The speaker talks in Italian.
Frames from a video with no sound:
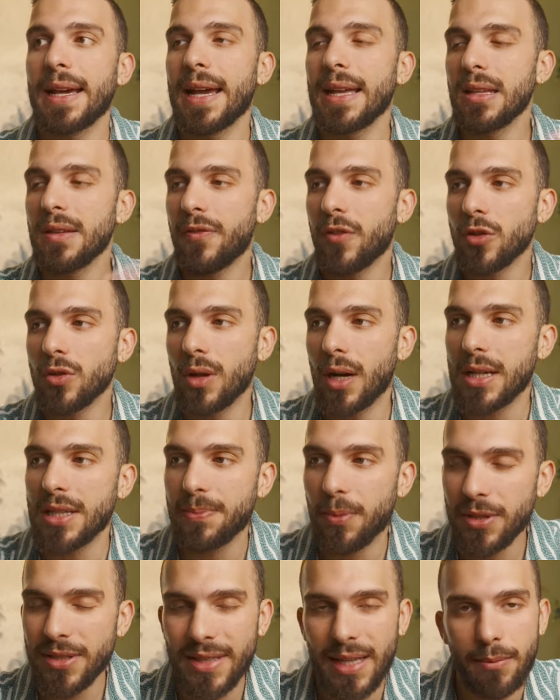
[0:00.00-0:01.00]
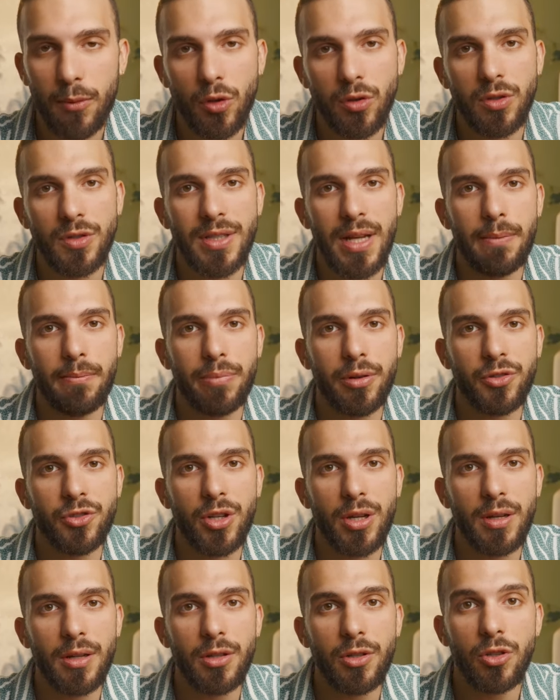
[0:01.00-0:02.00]
E in fondo la risposta è molto
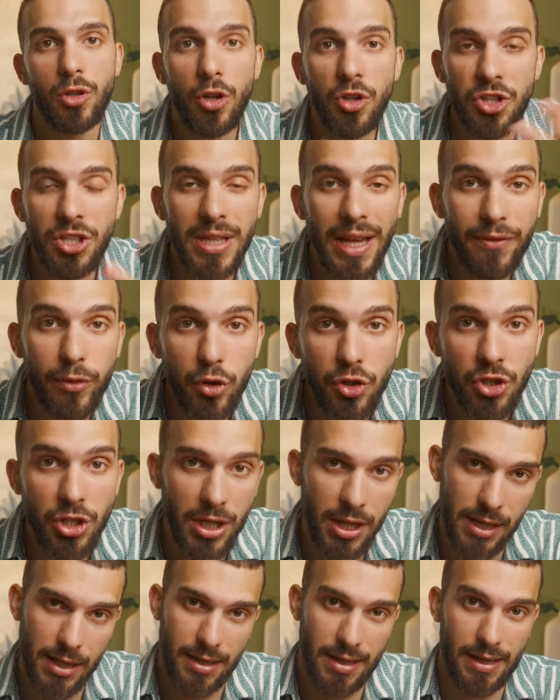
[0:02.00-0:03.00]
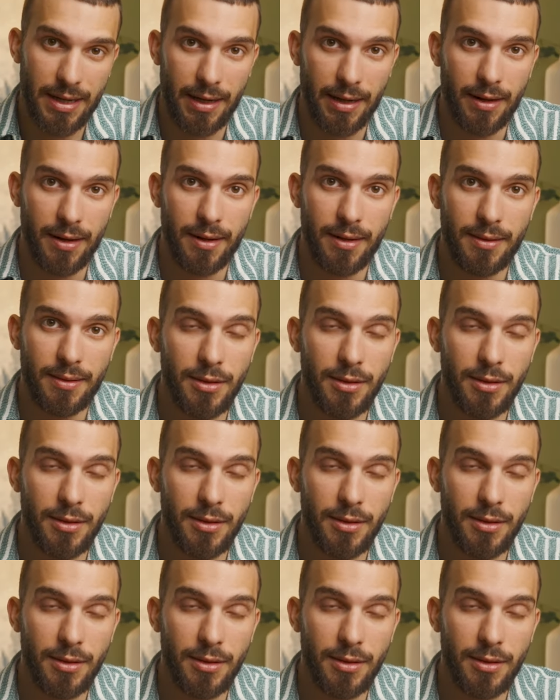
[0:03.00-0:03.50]
semplice. Non ci devi uscire!